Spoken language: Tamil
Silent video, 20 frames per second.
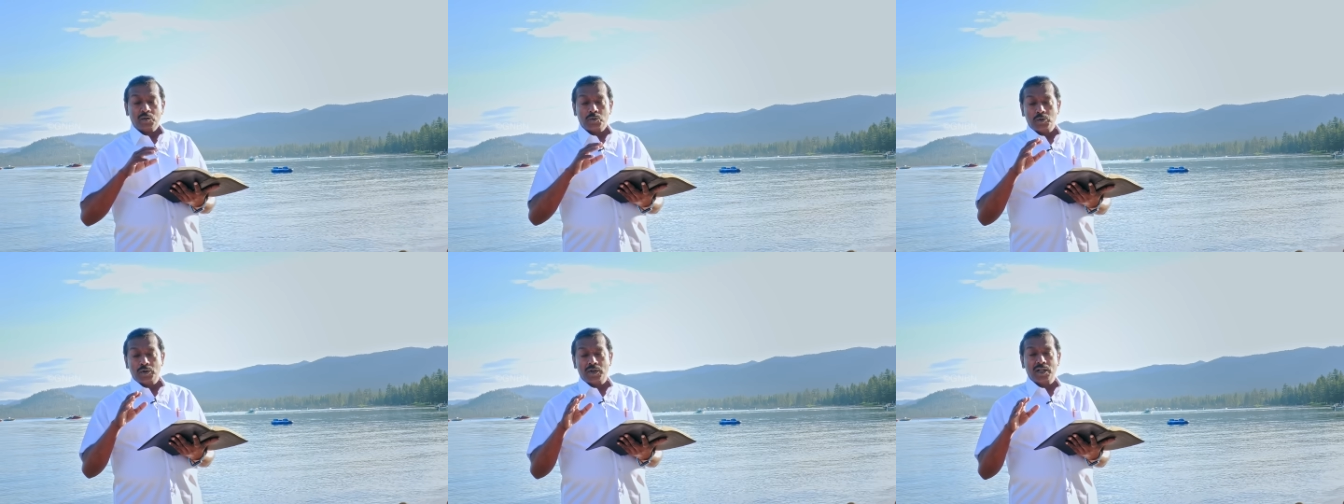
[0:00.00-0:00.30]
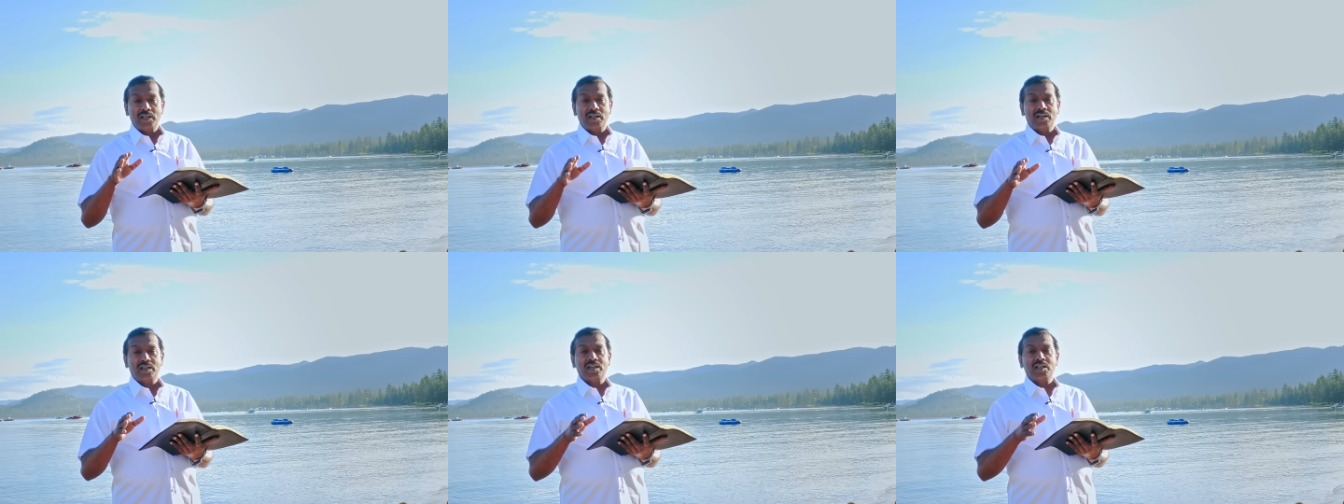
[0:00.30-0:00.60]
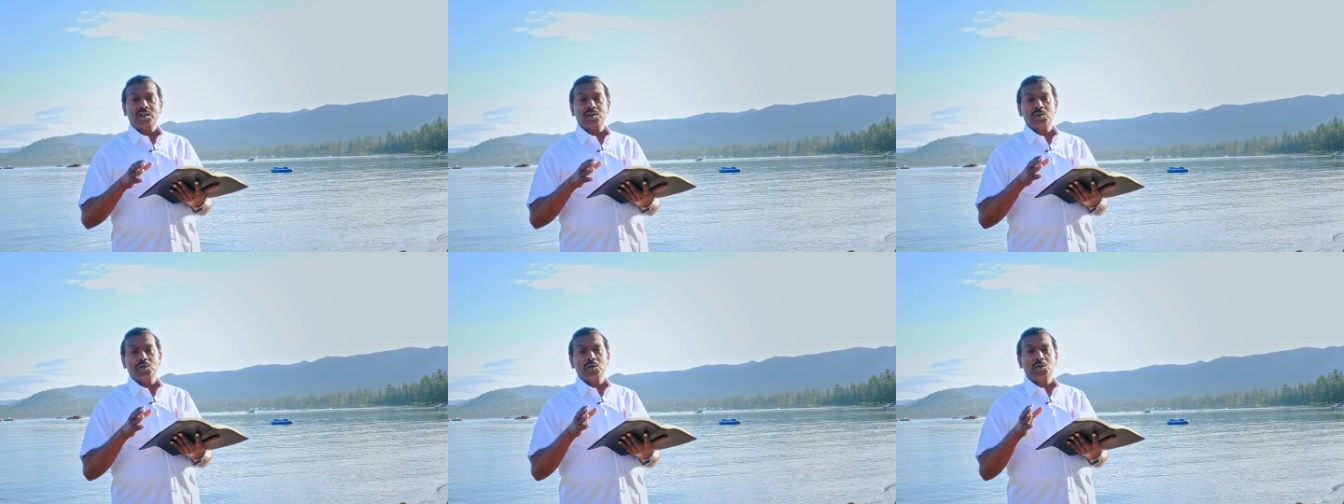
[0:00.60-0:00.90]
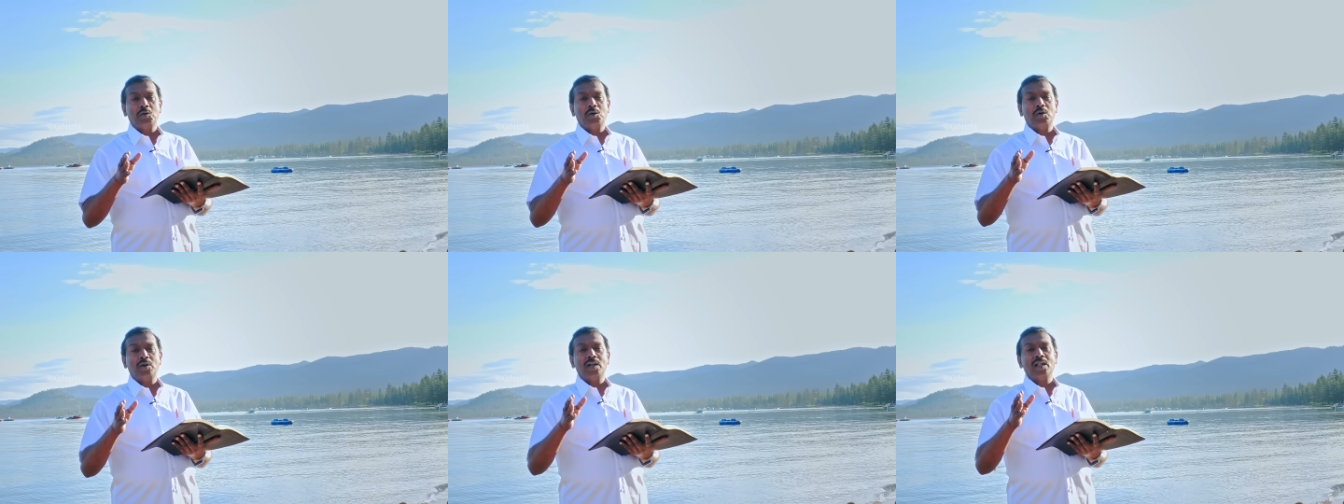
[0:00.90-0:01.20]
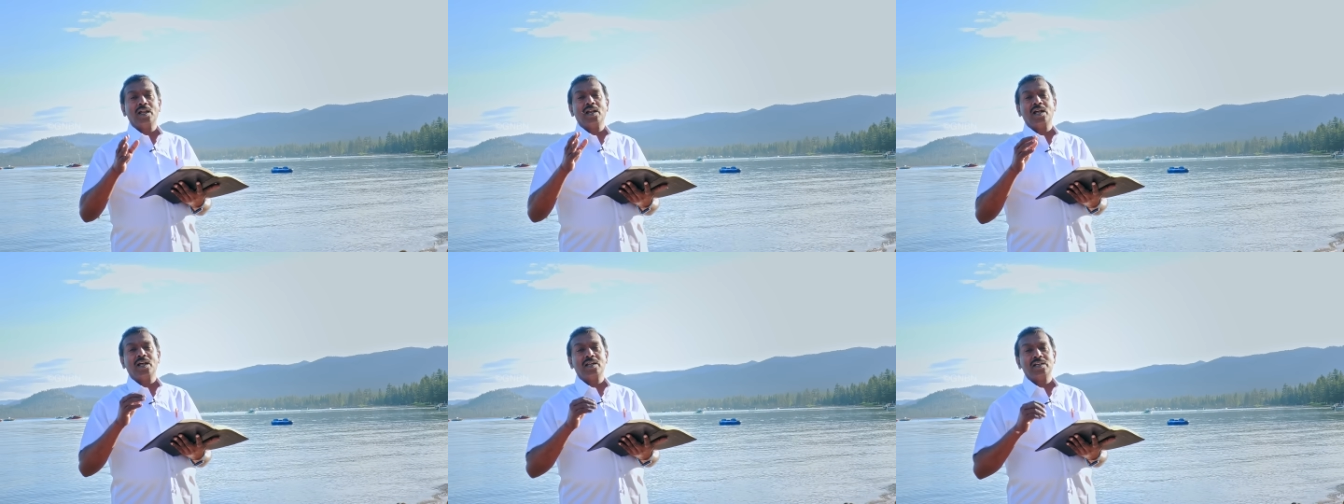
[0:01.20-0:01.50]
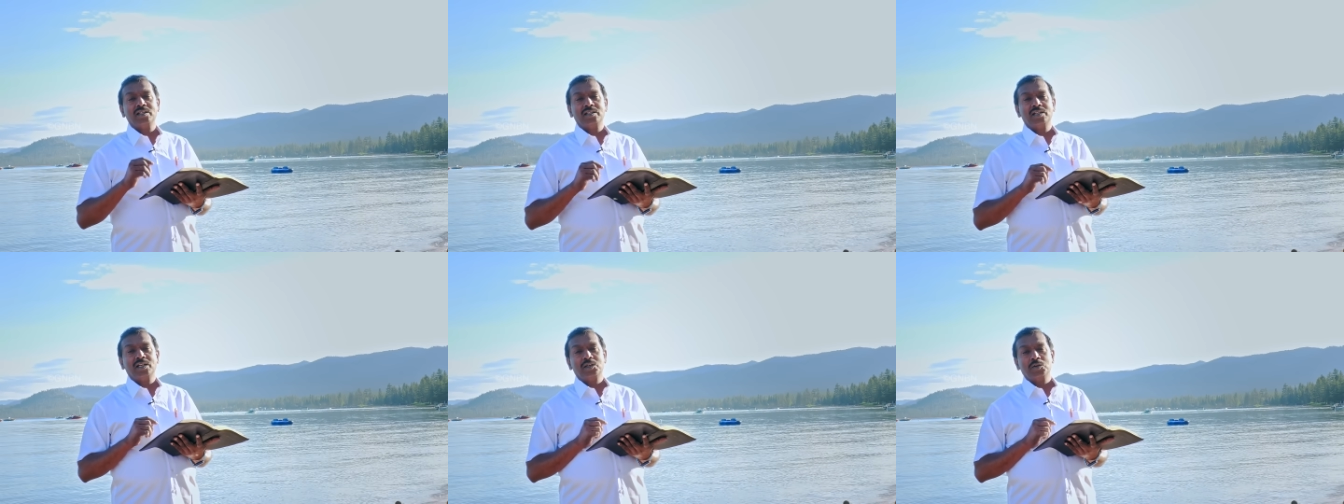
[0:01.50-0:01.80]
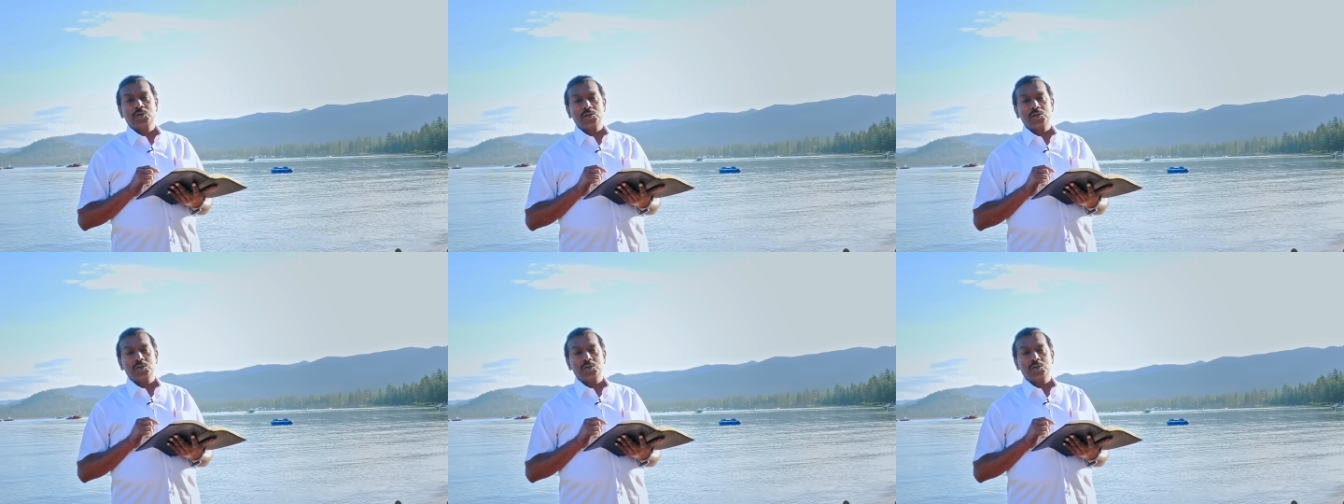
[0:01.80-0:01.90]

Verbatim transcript: கூட இருக்கிறவங்க கோணலானதை